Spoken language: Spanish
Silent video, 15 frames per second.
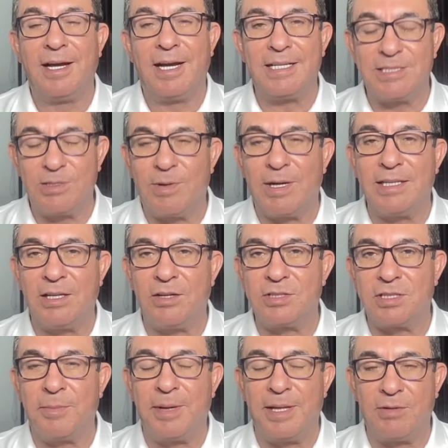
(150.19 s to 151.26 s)
Hace 40
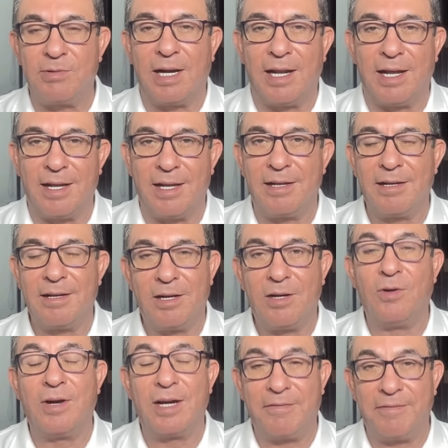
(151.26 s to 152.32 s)
años que me dedico a la
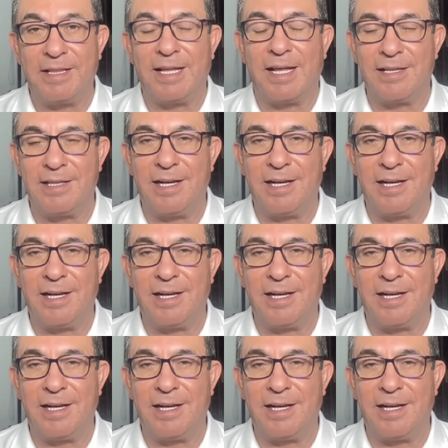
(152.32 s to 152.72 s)
longevidad